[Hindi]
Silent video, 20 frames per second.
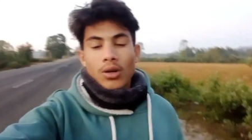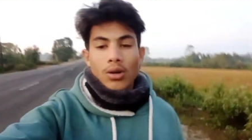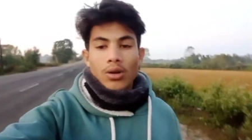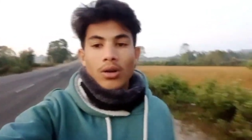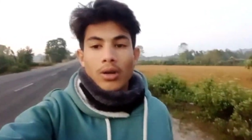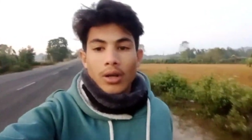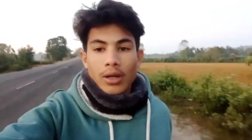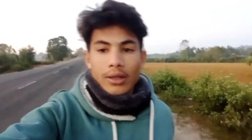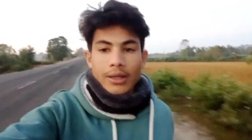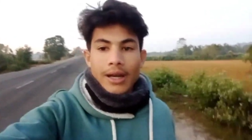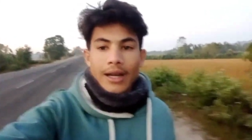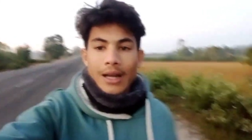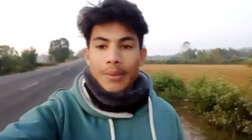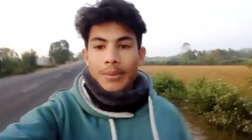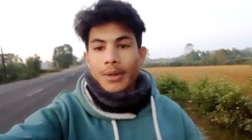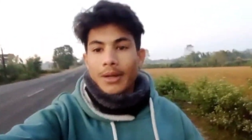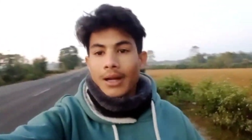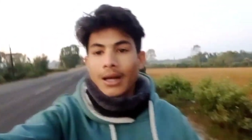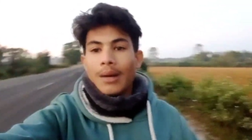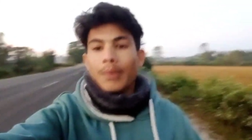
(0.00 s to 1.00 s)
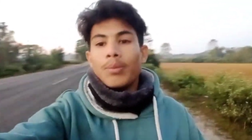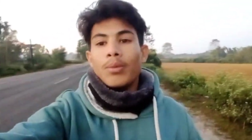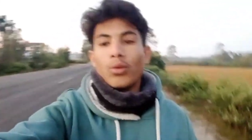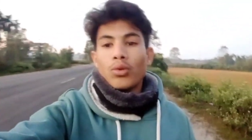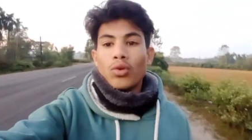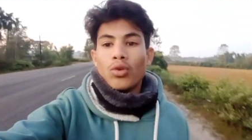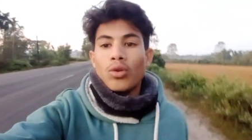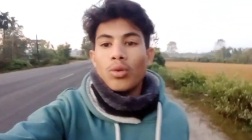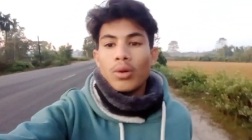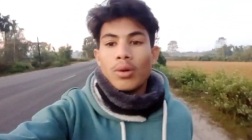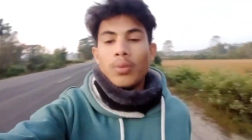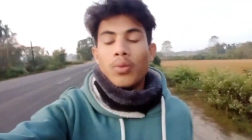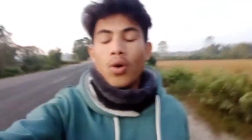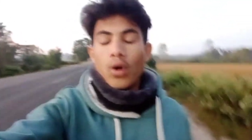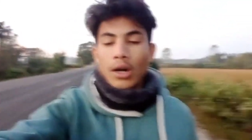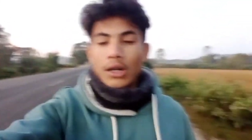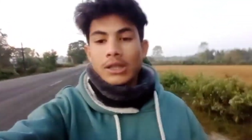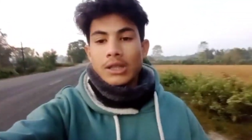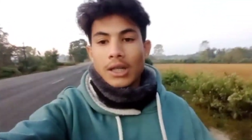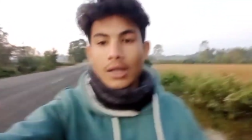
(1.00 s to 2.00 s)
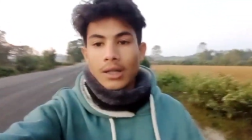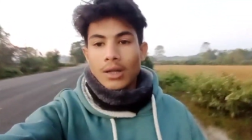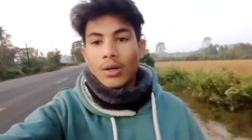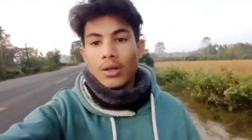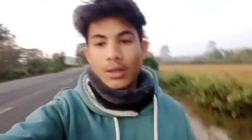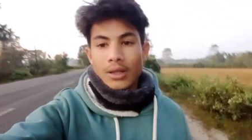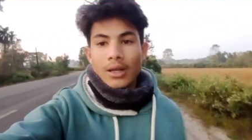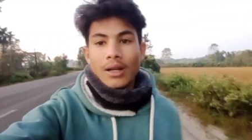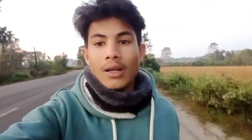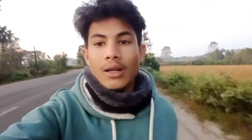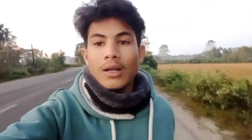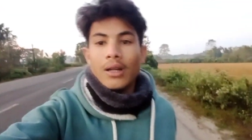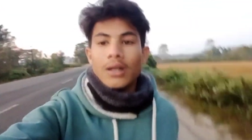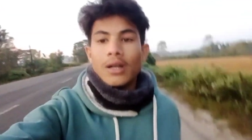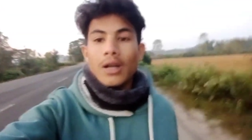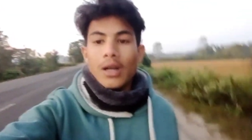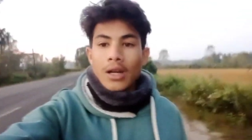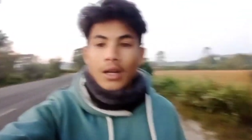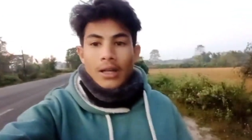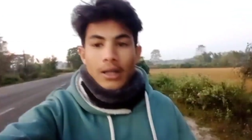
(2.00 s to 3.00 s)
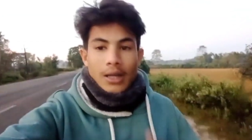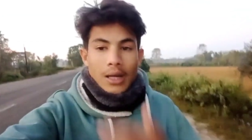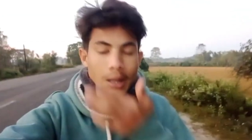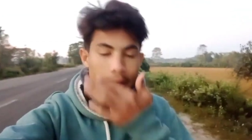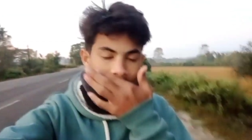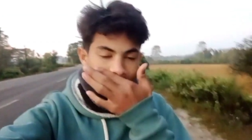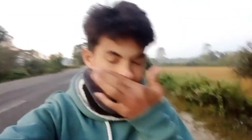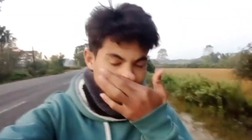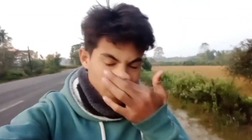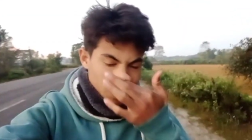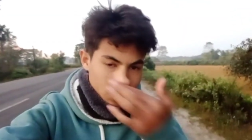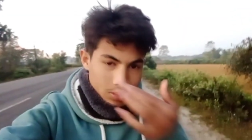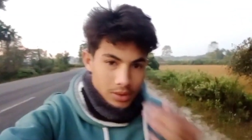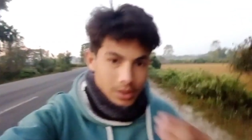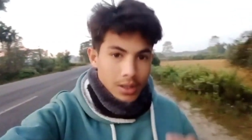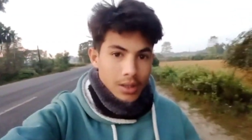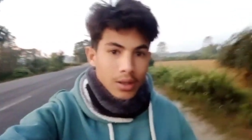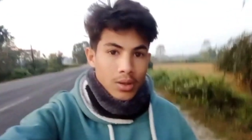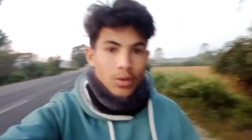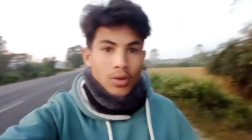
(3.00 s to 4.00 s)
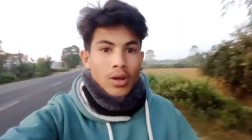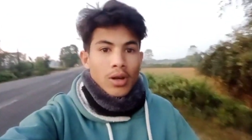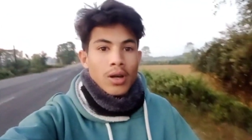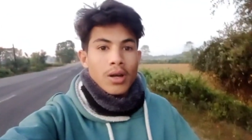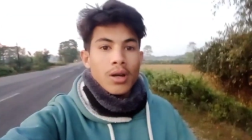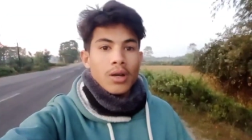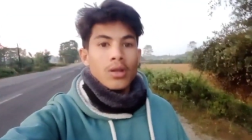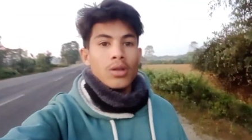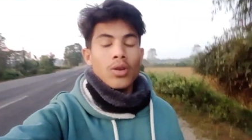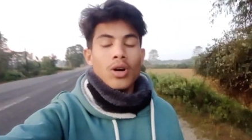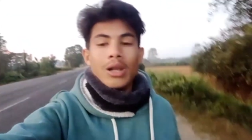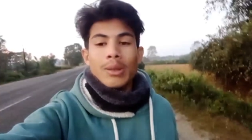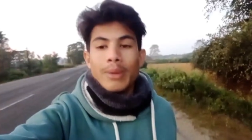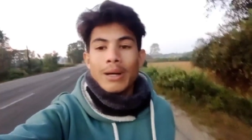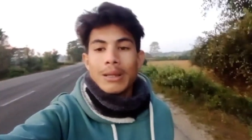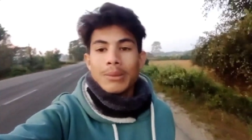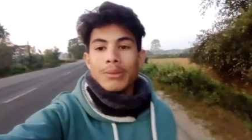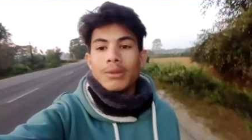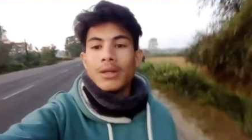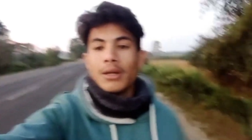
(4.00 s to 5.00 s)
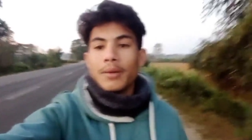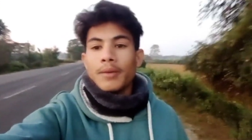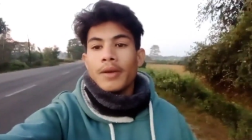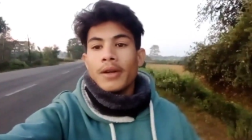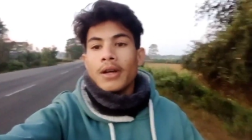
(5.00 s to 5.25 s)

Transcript: और दायां बायाँ आप लोगों को फोकस करना होता है ना यानी कि उस दिन नौलबारी में